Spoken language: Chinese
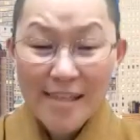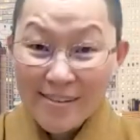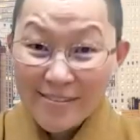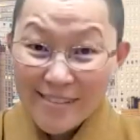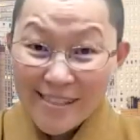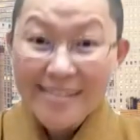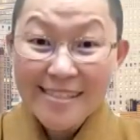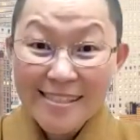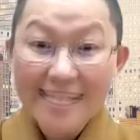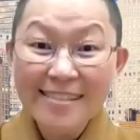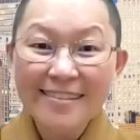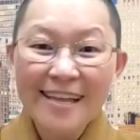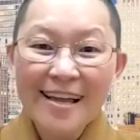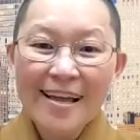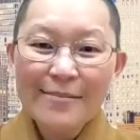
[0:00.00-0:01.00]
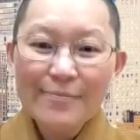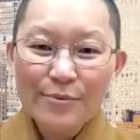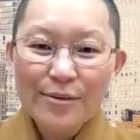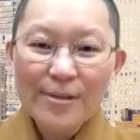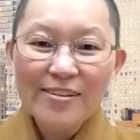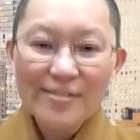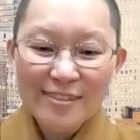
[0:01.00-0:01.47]
要认真，
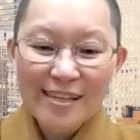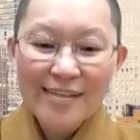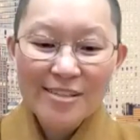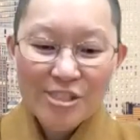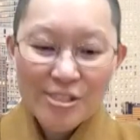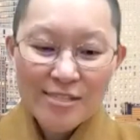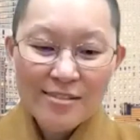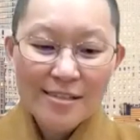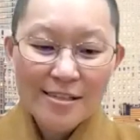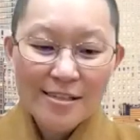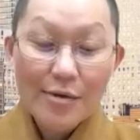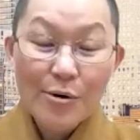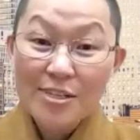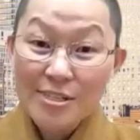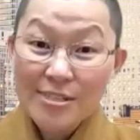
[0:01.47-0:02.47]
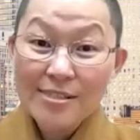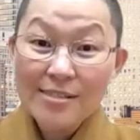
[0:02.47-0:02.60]
不要当真。